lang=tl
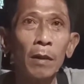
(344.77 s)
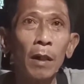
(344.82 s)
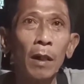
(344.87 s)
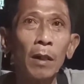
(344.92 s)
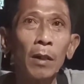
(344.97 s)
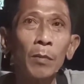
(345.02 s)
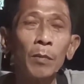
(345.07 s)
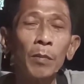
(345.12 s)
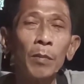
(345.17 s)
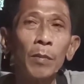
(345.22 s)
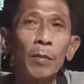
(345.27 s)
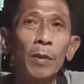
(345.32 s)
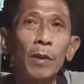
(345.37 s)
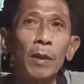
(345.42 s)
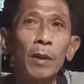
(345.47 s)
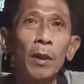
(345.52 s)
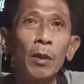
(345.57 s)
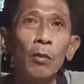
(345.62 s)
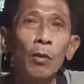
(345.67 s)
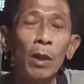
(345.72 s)
Ano,
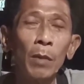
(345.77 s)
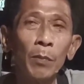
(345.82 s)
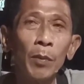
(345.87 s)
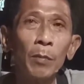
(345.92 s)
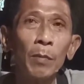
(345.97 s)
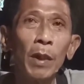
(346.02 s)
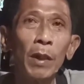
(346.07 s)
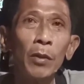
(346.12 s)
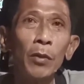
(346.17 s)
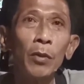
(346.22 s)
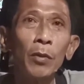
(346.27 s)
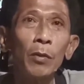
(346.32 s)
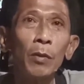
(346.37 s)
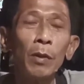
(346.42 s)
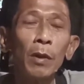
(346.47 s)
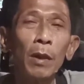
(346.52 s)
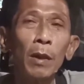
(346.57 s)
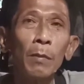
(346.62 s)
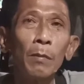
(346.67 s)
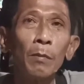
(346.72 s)
hindi ko lang po ano yung
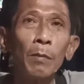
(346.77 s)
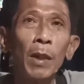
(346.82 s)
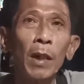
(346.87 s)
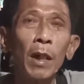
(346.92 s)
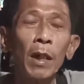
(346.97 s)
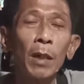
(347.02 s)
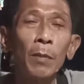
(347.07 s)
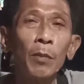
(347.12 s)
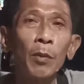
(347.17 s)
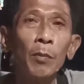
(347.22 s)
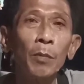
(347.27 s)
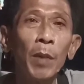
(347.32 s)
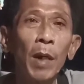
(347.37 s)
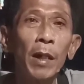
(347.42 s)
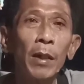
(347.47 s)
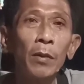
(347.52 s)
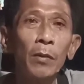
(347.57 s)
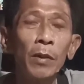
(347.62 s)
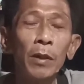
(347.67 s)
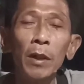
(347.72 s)
malaki pong
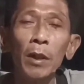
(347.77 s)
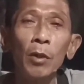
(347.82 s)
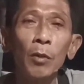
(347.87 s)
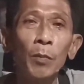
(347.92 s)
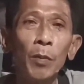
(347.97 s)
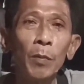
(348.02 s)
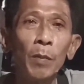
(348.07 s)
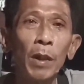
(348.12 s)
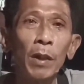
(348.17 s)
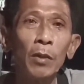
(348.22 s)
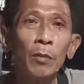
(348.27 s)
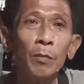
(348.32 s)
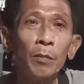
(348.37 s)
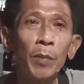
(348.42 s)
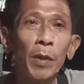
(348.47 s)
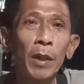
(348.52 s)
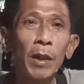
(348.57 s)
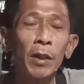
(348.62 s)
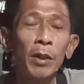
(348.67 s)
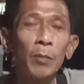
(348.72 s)
payong, hindi ko po manong
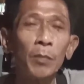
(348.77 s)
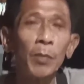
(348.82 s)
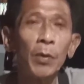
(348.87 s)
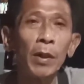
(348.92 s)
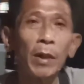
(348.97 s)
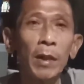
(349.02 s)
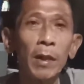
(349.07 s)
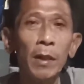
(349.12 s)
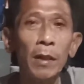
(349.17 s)
presyo po ay.